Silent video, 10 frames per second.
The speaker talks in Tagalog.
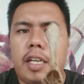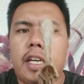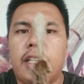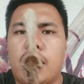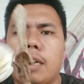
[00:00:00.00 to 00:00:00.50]

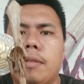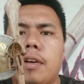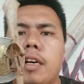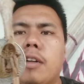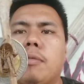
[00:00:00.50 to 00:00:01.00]
Ayan,
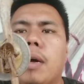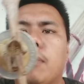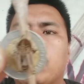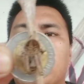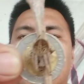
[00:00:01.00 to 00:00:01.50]

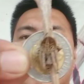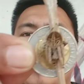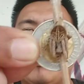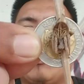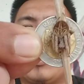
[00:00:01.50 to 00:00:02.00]
umabot naman
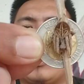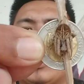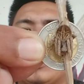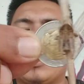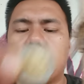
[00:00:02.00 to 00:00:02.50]
sa sukat
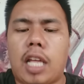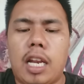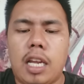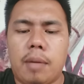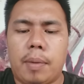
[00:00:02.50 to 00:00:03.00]
ng
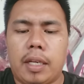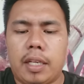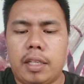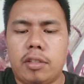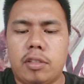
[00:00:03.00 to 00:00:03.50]
tala,
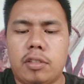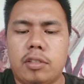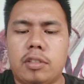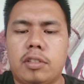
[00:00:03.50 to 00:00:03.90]
palagay ko.